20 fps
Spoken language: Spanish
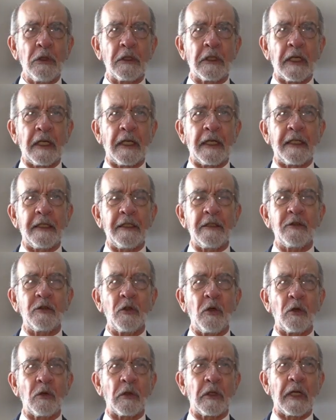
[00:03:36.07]
que
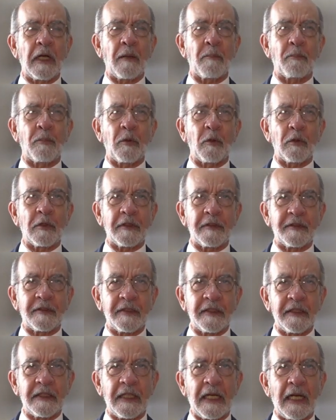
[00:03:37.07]
hizo la
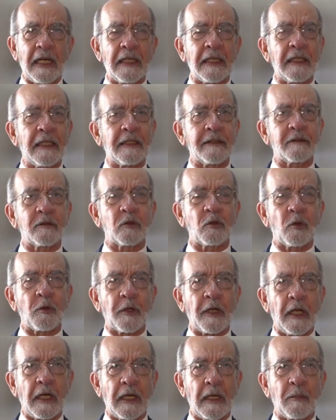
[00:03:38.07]
policía
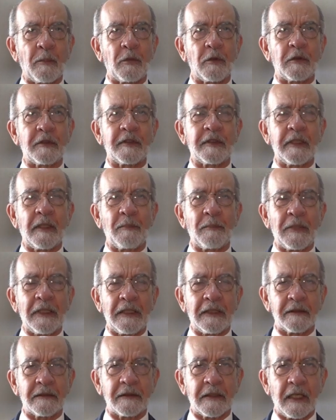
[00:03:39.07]
electoral, la policía
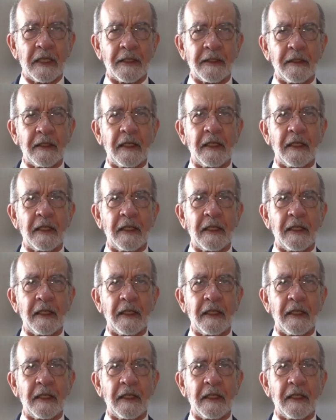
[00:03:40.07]
militar